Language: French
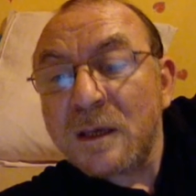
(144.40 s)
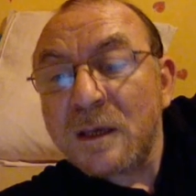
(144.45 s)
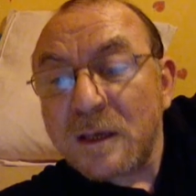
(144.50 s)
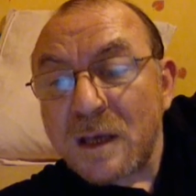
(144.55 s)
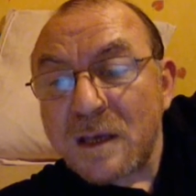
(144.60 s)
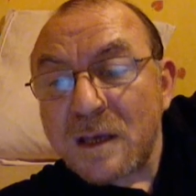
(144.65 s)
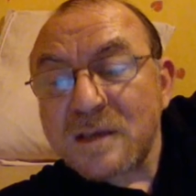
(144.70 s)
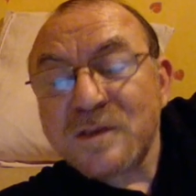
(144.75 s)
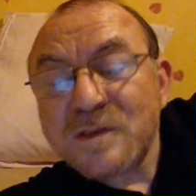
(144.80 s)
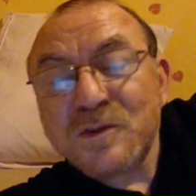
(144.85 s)

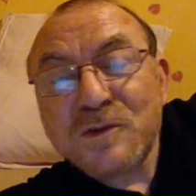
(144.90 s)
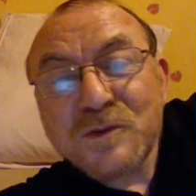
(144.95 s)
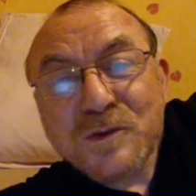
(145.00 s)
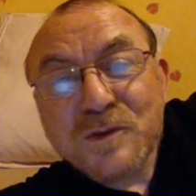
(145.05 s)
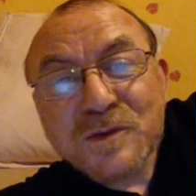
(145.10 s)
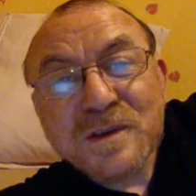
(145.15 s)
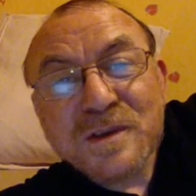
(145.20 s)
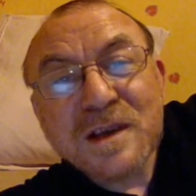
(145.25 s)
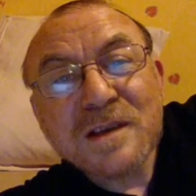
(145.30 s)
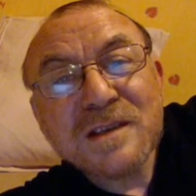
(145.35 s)
Qu'est-ce que
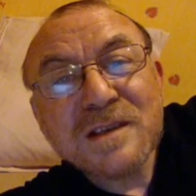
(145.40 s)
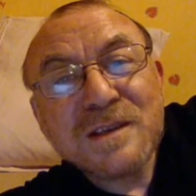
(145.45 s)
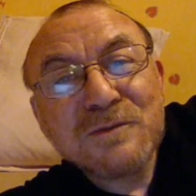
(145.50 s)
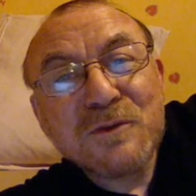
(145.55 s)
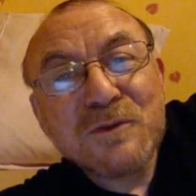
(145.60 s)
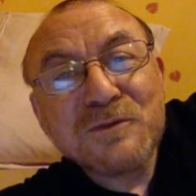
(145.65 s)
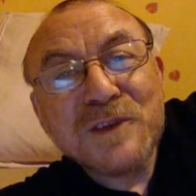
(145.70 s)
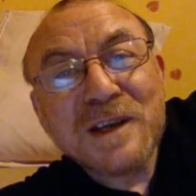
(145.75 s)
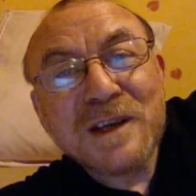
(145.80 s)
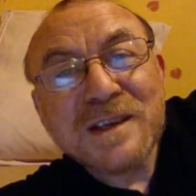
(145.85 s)
ce sera si
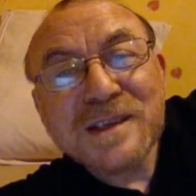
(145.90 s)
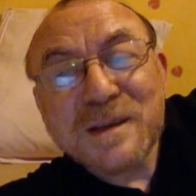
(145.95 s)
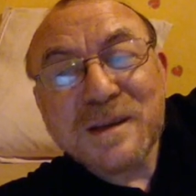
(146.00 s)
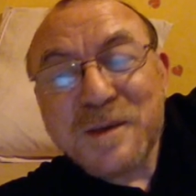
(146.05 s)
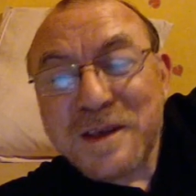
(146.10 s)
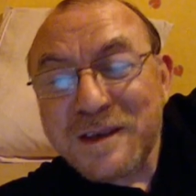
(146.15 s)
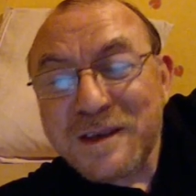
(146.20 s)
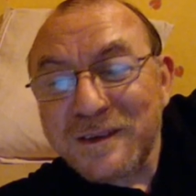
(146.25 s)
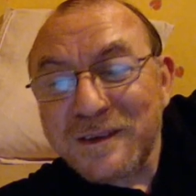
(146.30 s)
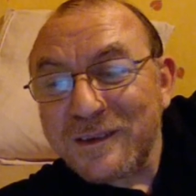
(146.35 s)
vous venez, les
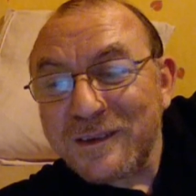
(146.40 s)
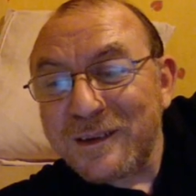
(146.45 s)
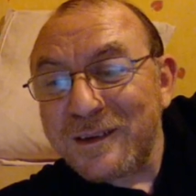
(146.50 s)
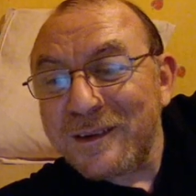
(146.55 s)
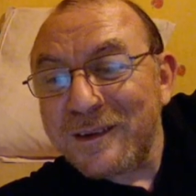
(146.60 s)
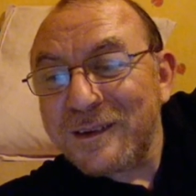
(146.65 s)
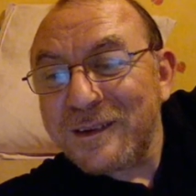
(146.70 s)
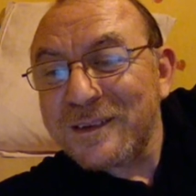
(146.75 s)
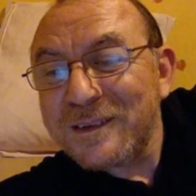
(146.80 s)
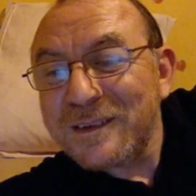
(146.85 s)
amis
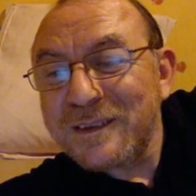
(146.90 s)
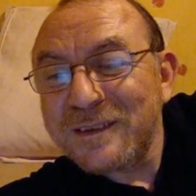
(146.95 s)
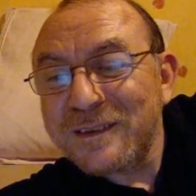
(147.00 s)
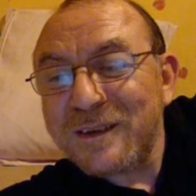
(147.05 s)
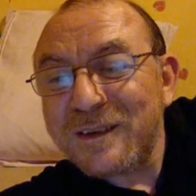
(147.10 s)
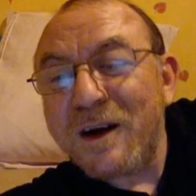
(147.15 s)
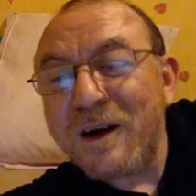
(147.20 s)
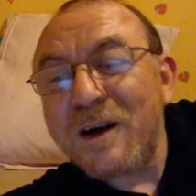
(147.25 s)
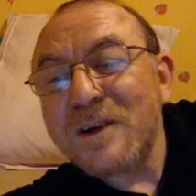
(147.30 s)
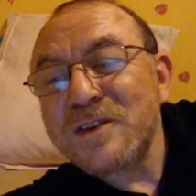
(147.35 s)
hein
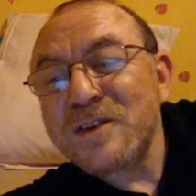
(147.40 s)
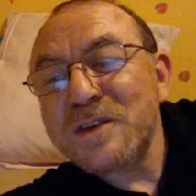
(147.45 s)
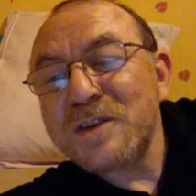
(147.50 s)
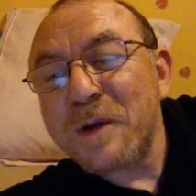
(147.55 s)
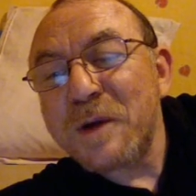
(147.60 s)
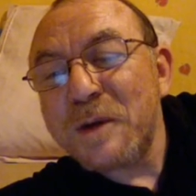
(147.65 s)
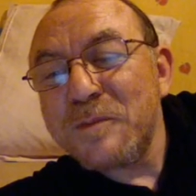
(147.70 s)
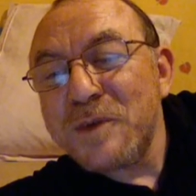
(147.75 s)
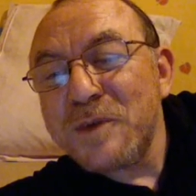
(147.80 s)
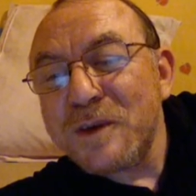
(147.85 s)
ah,
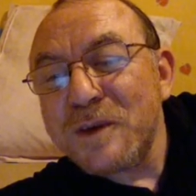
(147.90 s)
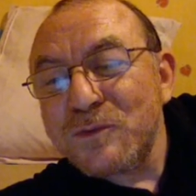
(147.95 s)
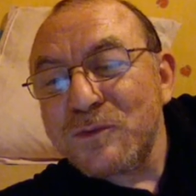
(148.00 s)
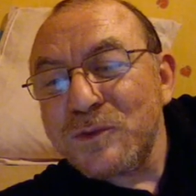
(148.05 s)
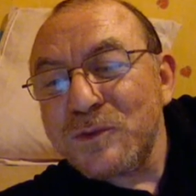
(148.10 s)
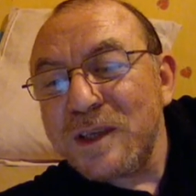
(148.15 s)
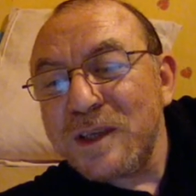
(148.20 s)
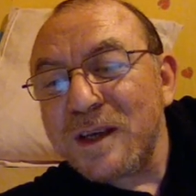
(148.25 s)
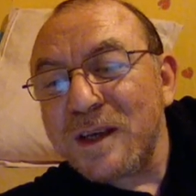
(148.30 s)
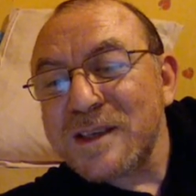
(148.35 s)
j'aimerais bien vous
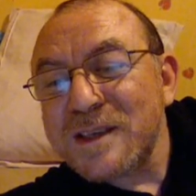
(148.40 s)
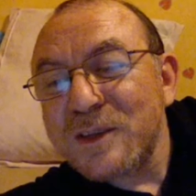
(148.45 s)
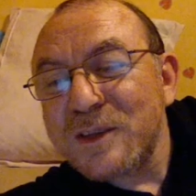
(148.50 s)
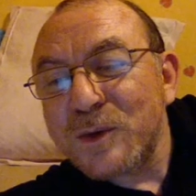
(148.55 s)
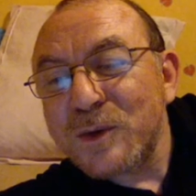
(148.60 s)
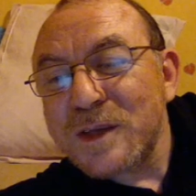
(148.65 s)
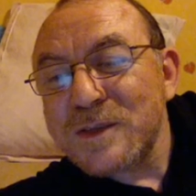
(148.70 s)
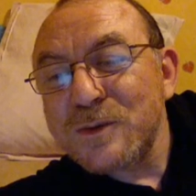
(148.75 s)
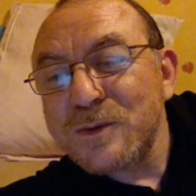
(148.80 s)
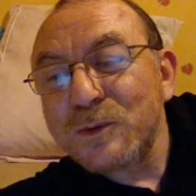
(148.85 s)
dire à cette
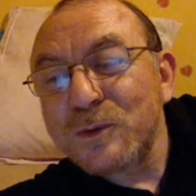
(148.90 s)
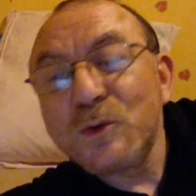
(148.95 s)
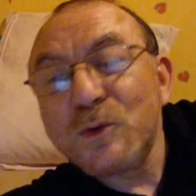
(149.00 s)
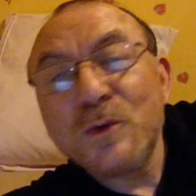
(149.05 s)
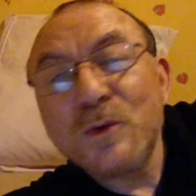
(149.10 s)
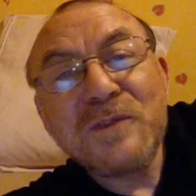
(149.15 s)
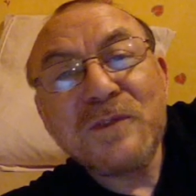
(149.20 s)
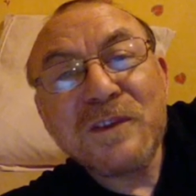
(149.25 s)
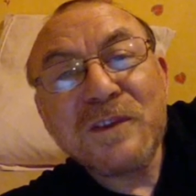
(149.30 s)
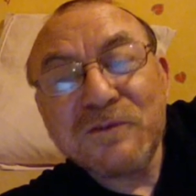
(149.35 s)
occasion de
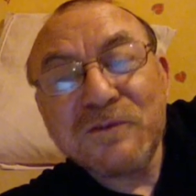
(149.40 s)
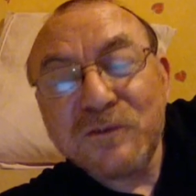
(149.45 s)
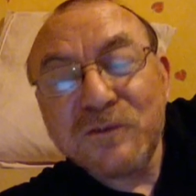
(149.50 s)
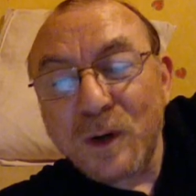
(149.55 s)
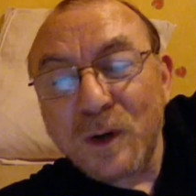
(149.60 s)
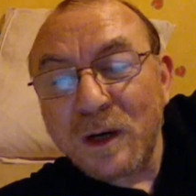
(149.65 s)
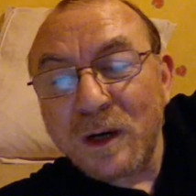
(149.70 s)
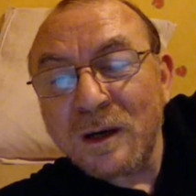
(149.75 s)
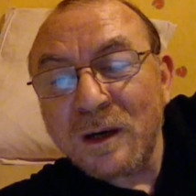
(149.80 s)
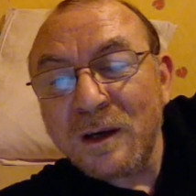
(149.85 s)
vive
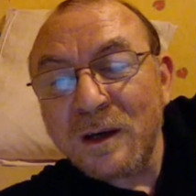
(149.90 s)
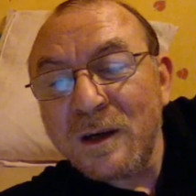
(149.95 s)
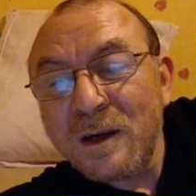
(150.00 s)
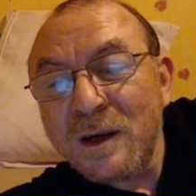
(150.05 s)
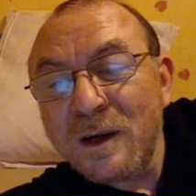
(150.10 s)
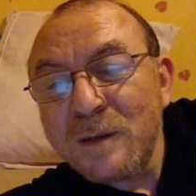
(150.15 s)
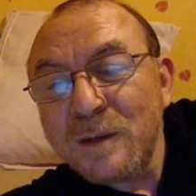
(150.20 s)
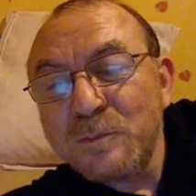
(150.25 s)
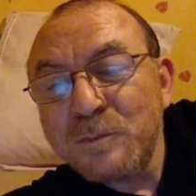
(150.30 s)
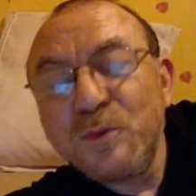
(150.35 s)
voix,
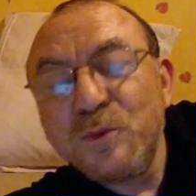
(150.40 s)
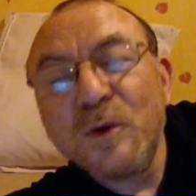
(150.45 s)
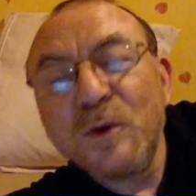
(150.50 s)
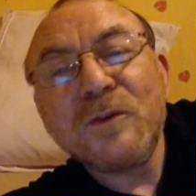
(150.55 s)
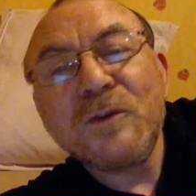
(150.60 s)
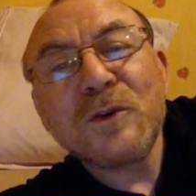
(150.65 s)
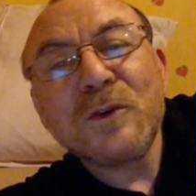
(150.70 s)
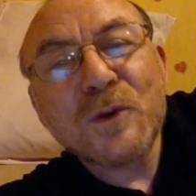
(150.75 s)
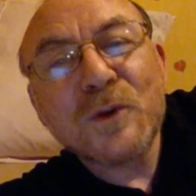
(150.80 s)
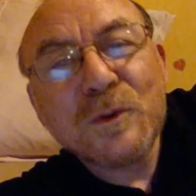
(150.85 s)
pour
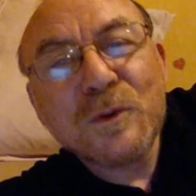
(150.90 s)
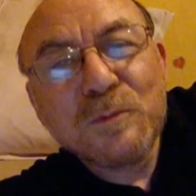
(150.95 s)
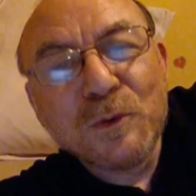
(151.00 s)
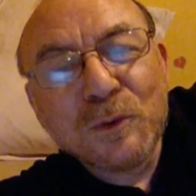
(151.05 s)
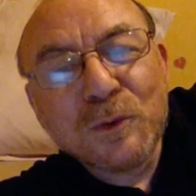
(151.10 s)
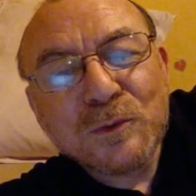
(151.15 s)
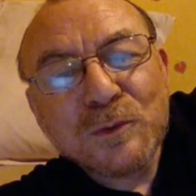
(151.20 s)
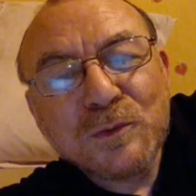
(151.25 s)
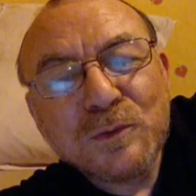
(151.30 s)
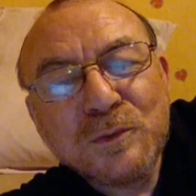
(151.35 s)
votre
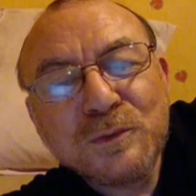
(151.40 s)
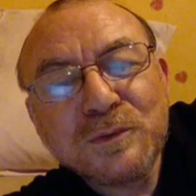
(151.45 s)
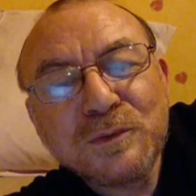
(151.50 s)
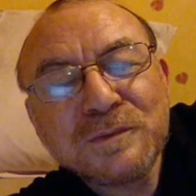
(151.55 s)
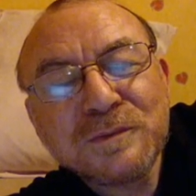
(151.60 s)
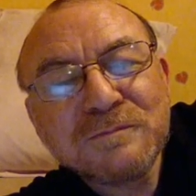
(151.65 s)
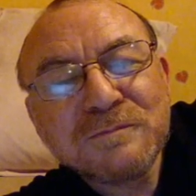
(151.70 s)
bon goût.